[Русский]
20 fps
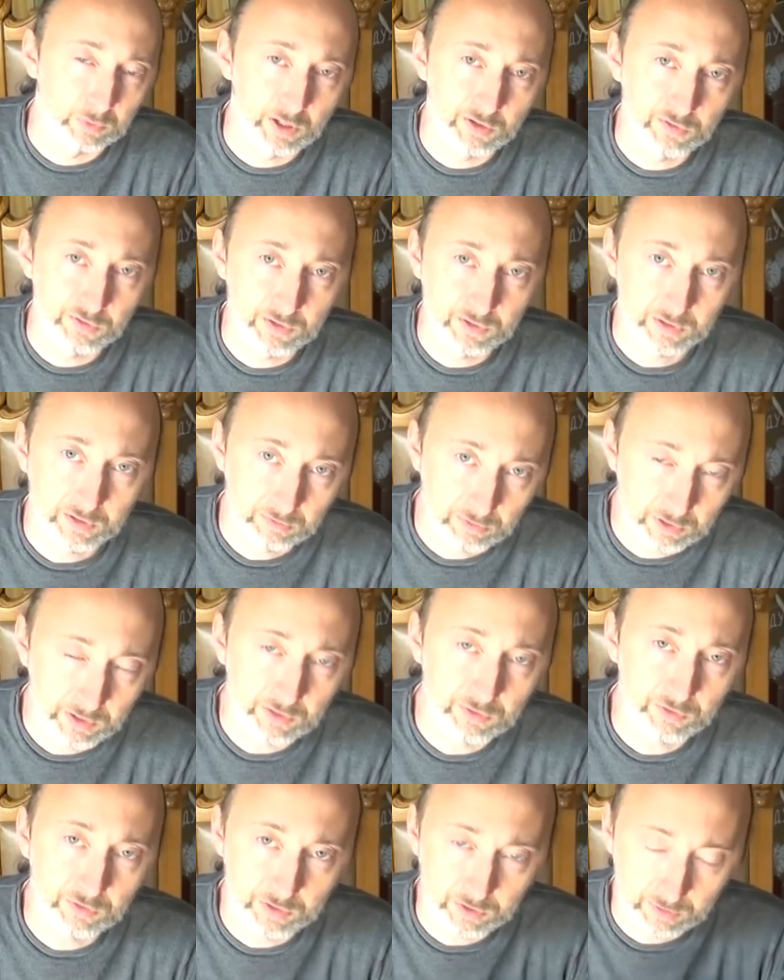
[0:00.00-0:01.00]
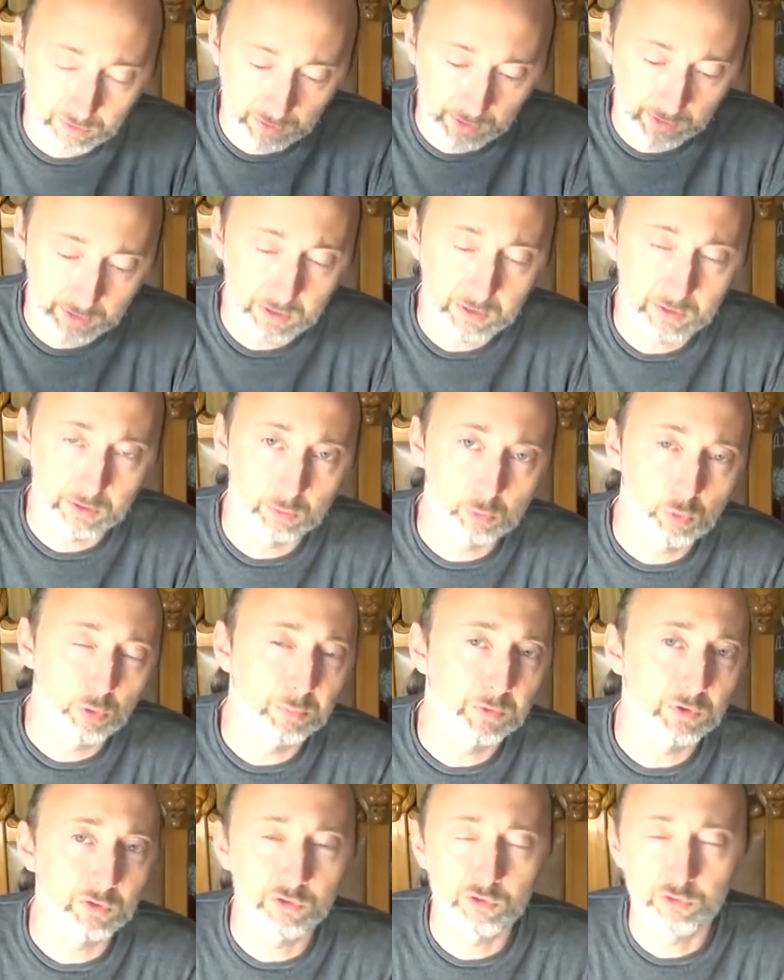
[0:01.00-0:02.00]
газетные вырезки, какие-то
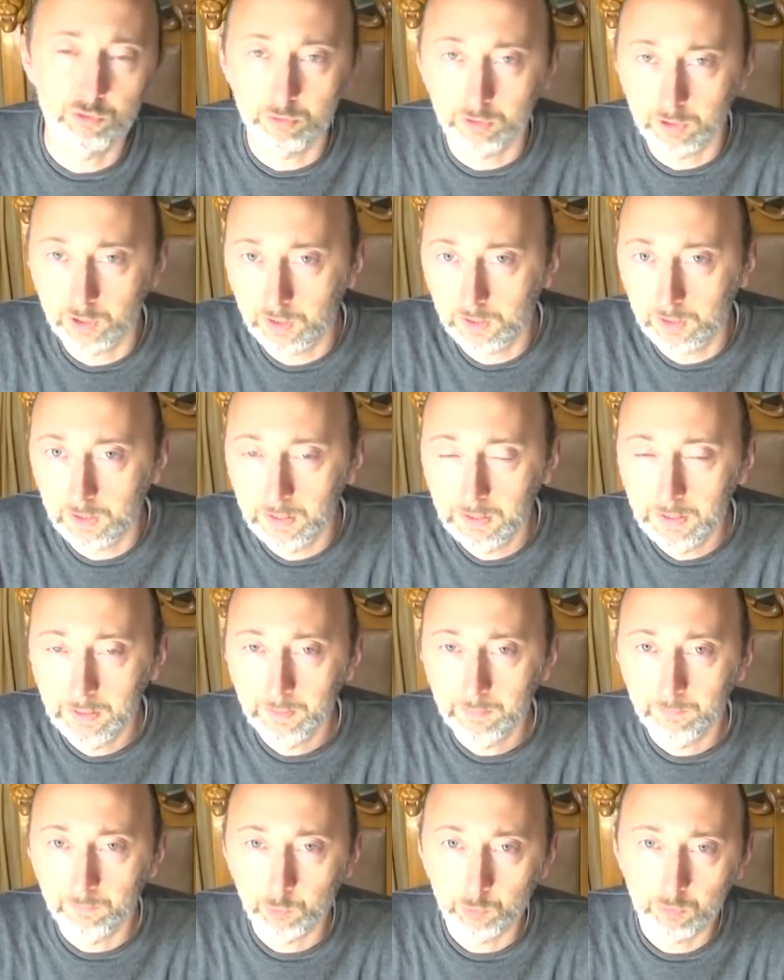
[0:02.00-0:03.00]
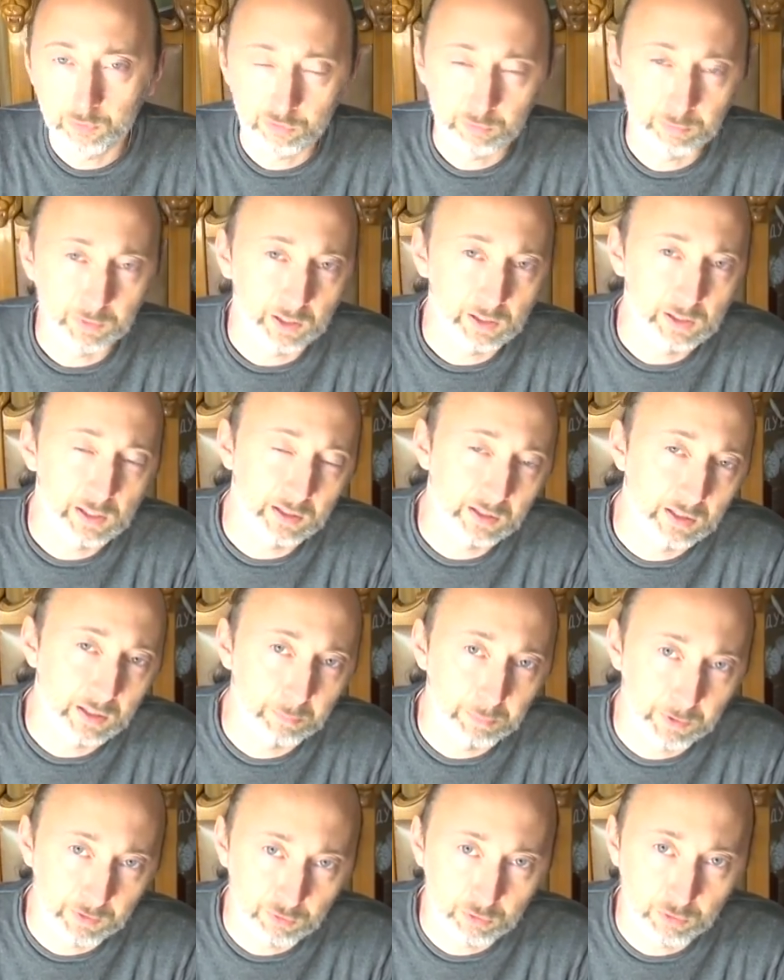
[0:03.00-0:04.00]
комиксы, журналы, ну, в общем, наглядные
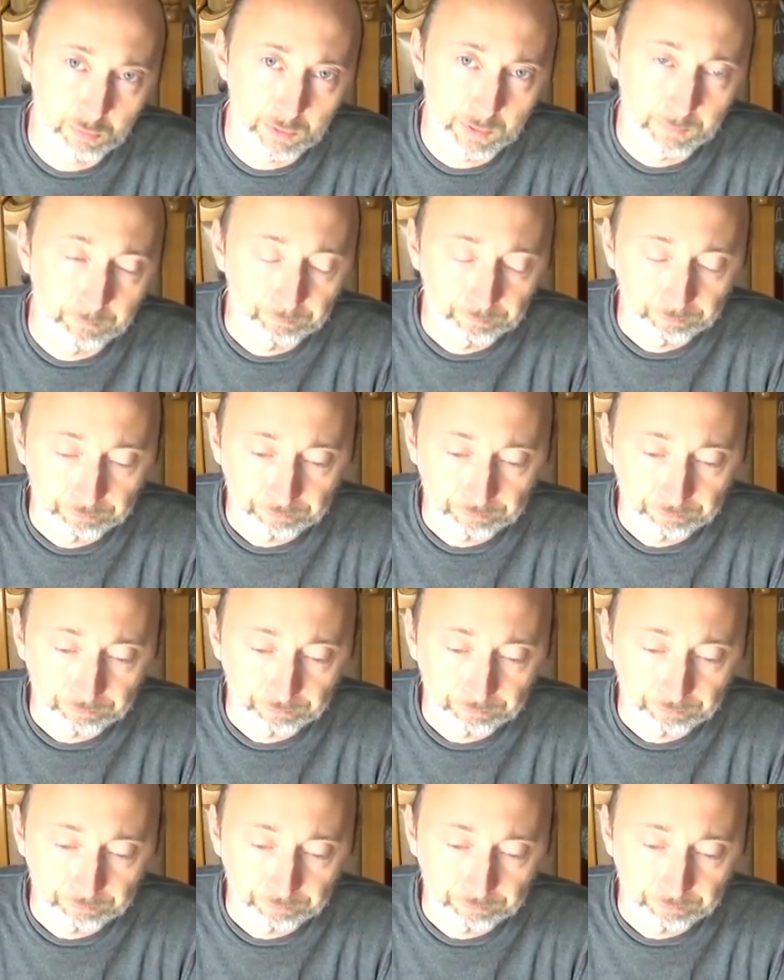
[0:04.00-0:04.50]
пособия.